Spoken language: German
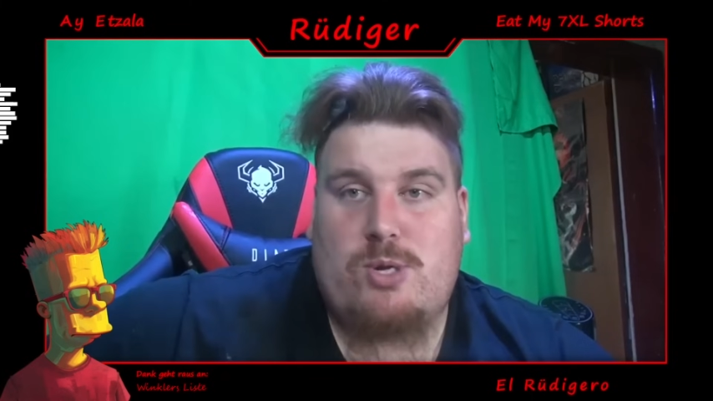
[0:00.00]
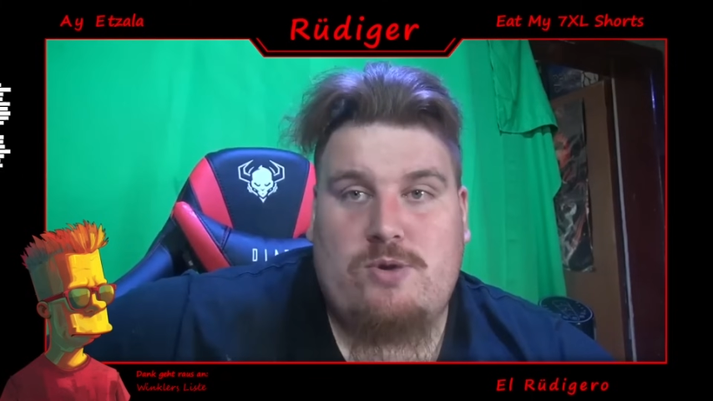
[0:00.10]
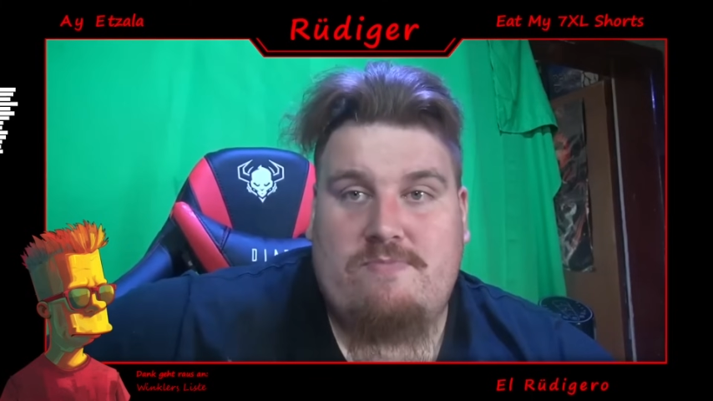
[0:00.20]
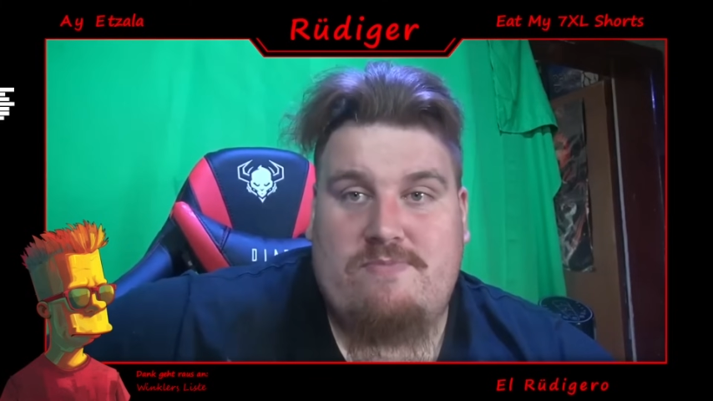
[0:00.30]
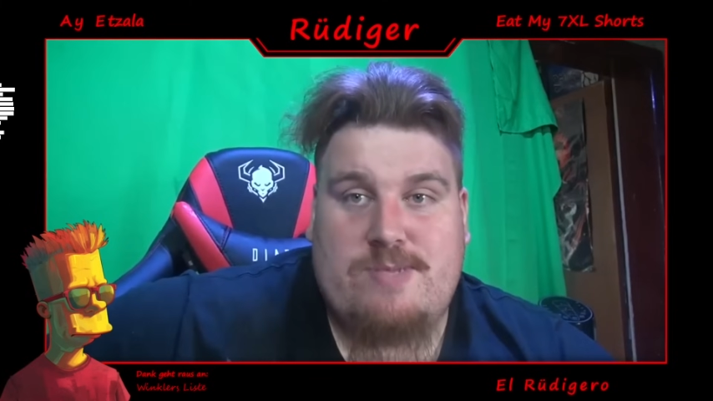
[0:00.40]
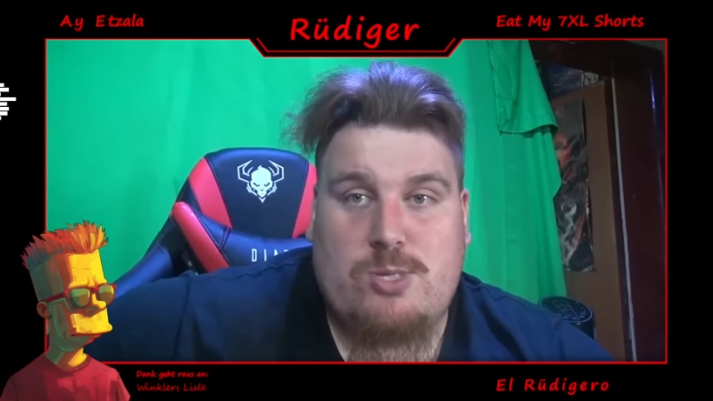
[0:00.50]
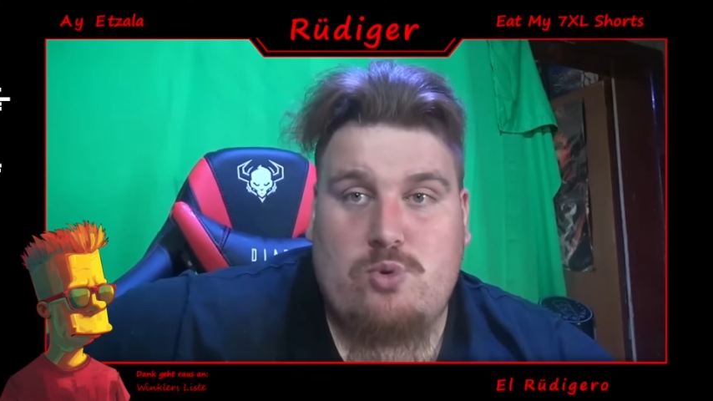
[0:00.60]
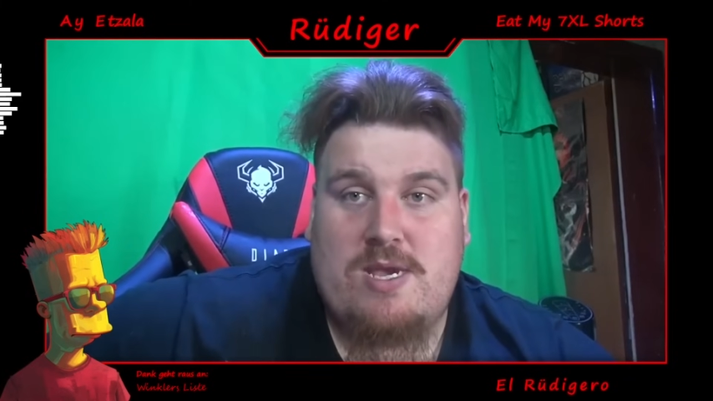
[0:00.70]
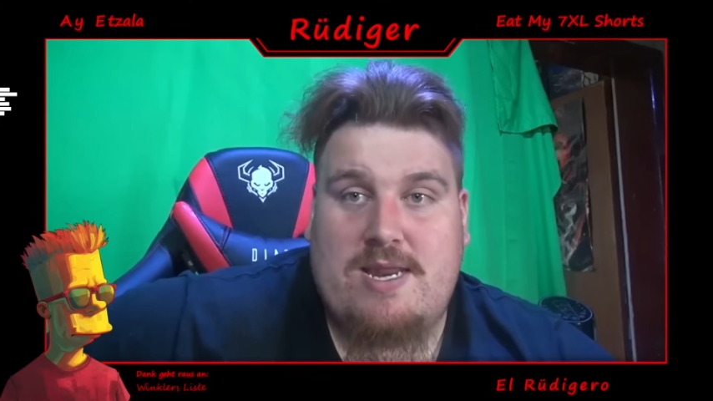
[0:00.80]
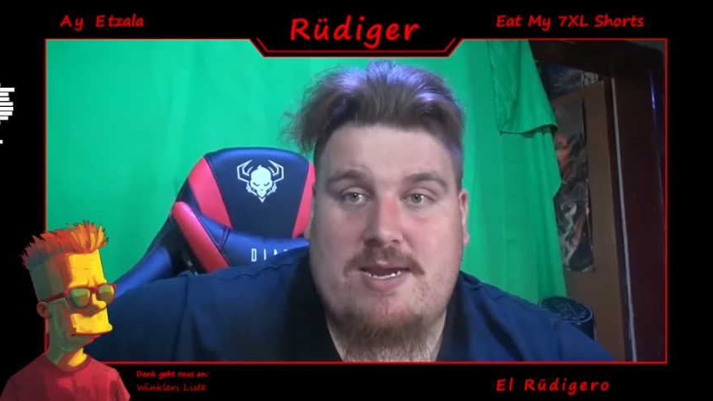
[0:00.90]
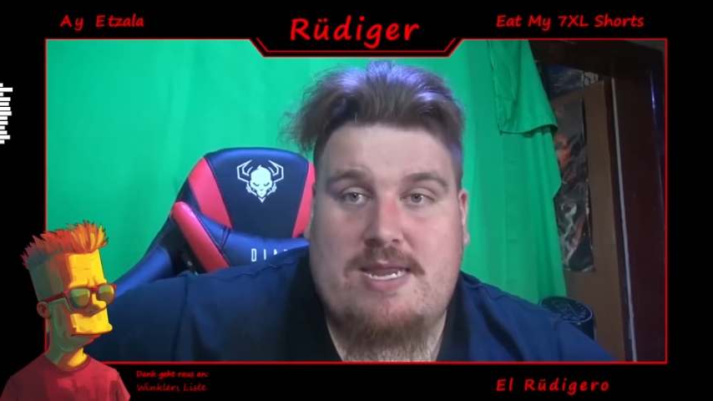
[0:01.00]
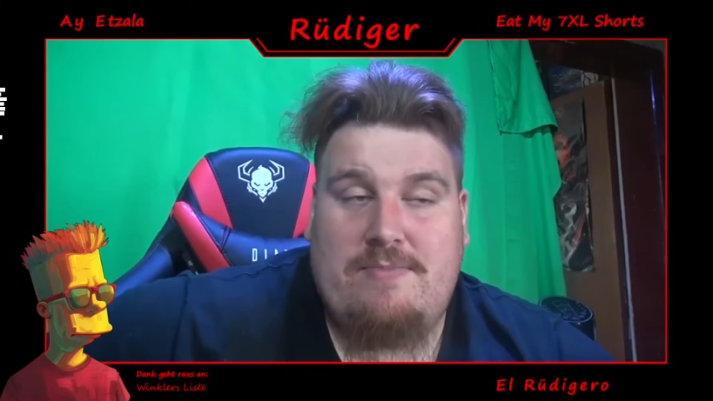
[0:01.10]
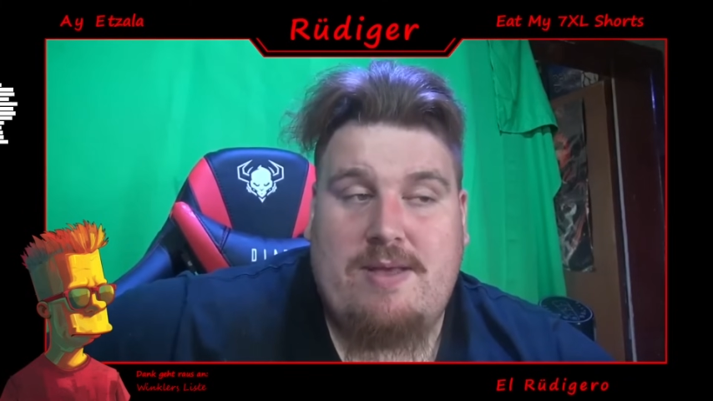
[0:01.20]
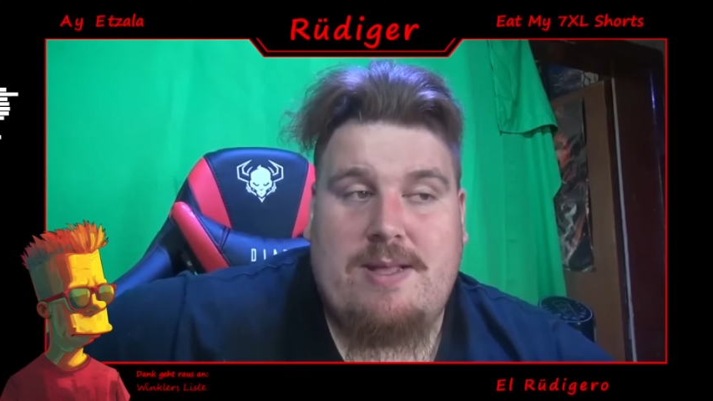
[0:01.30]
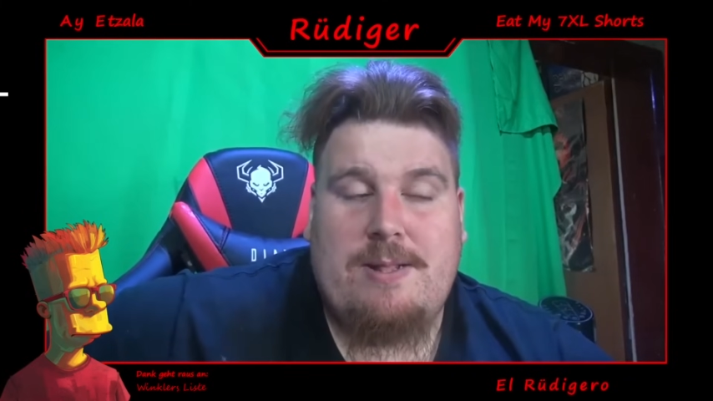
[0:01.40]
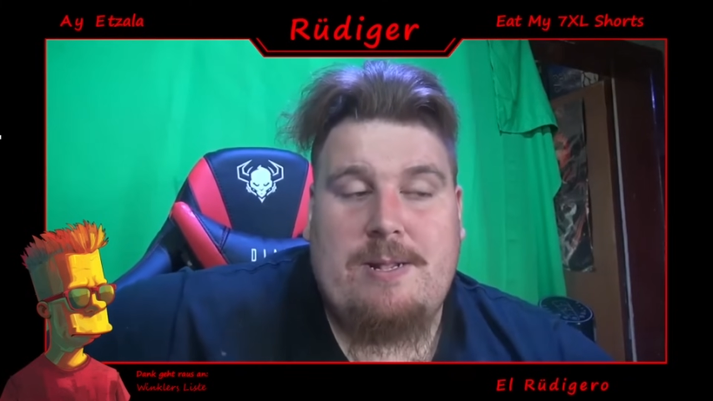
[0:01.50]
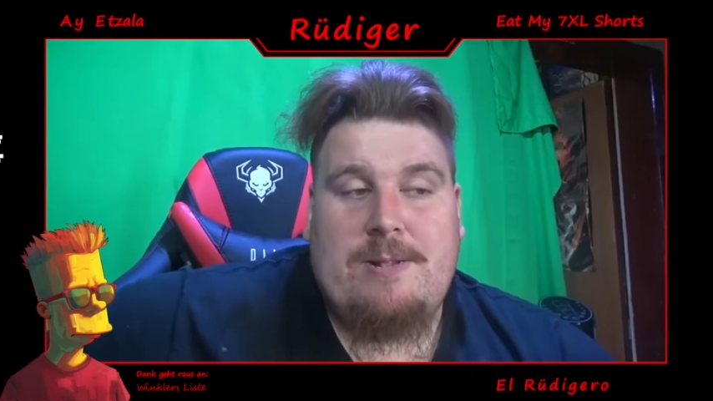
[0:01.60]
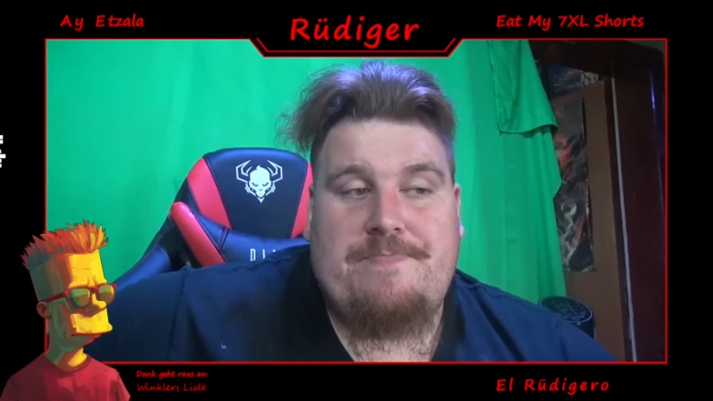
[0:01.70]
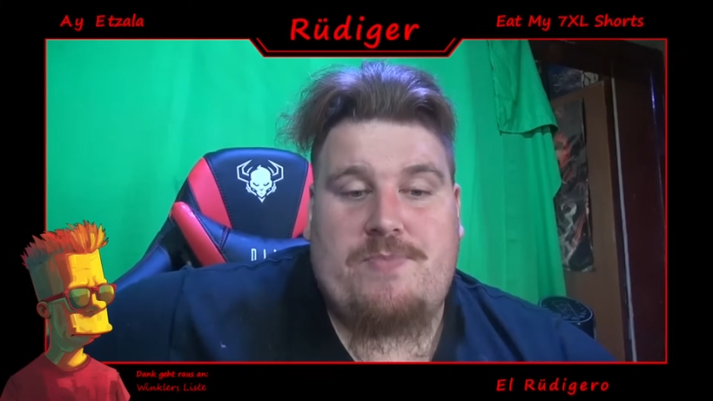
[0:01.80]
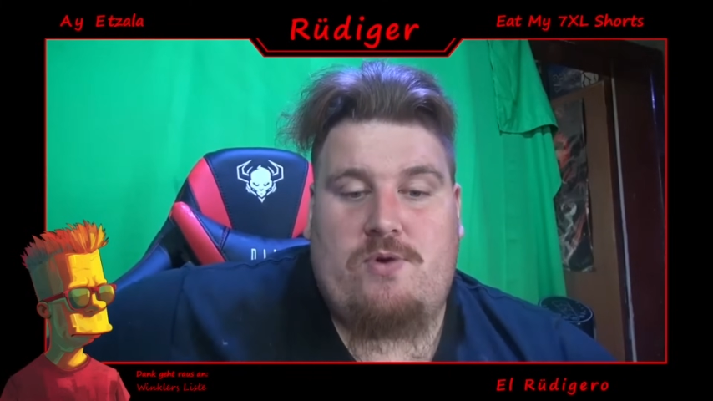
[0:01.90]
Stunden mit dem Zug, je nachdem.
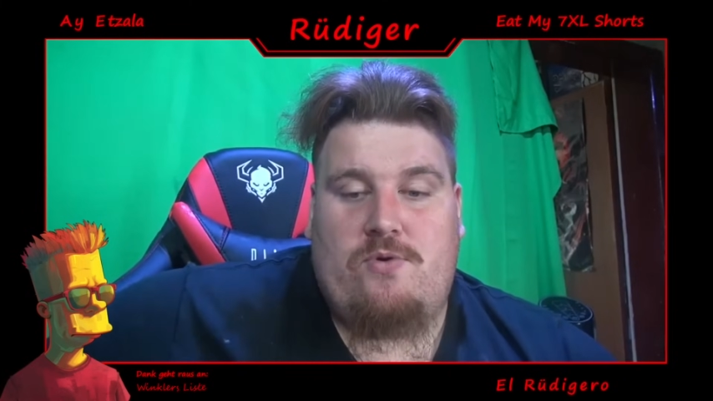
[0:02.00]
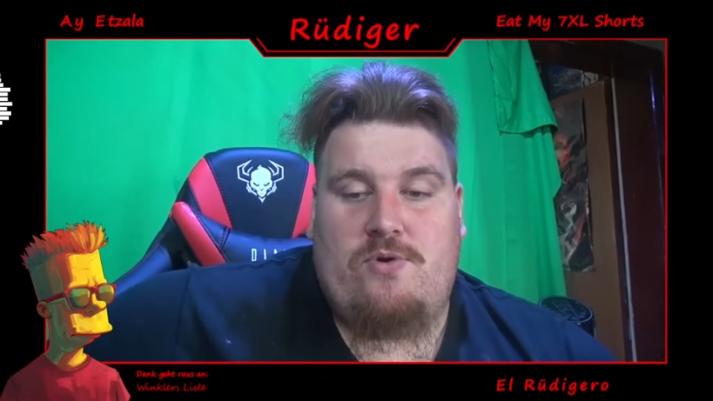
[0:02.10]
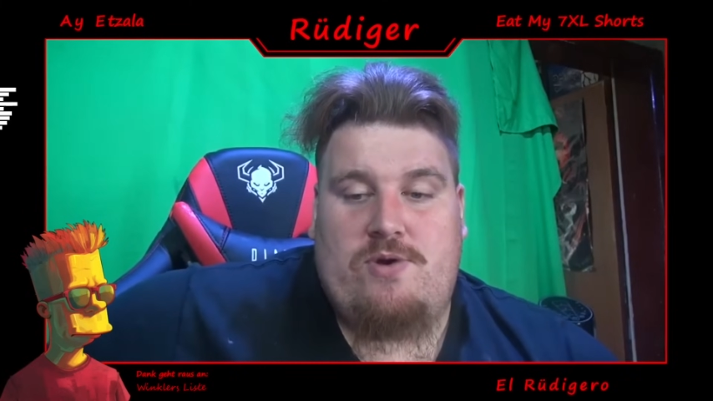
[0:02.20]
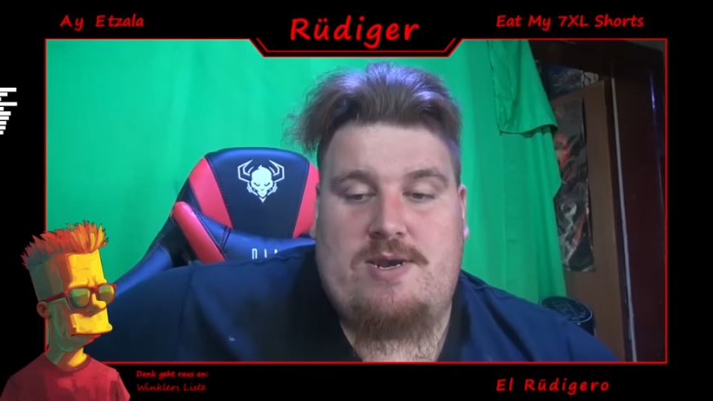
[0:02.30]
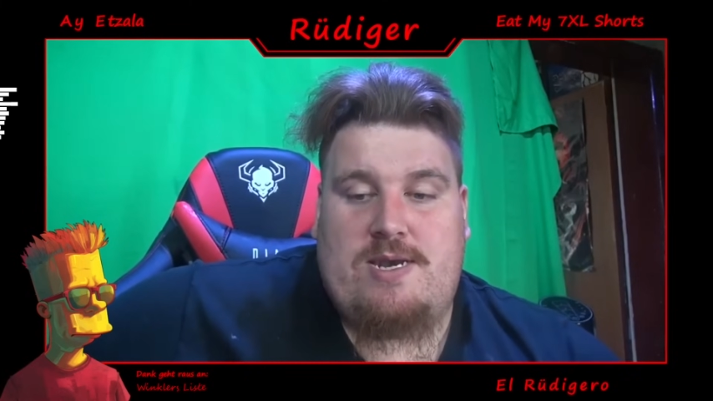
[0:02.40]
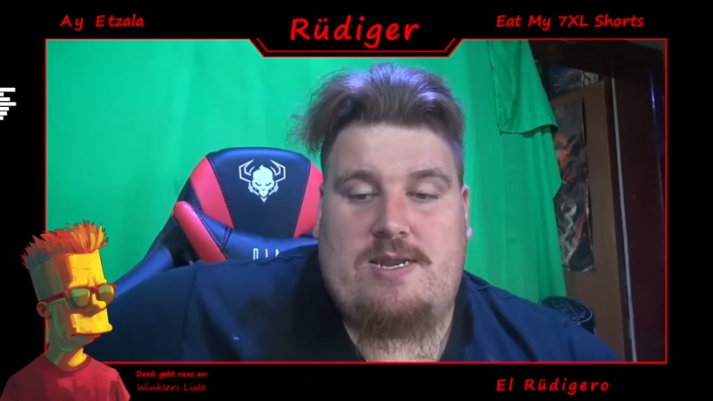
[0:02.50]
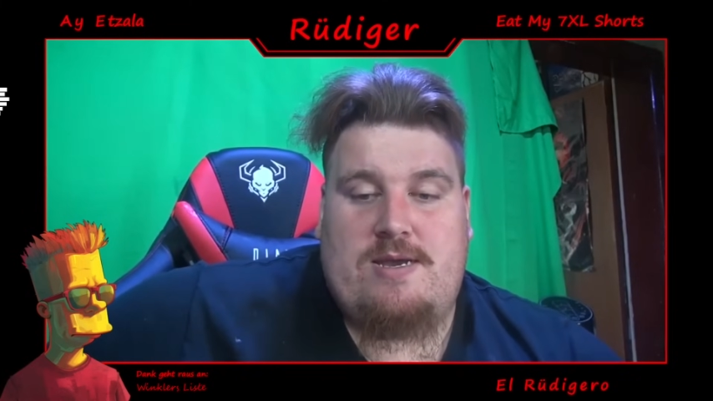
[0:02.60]
Und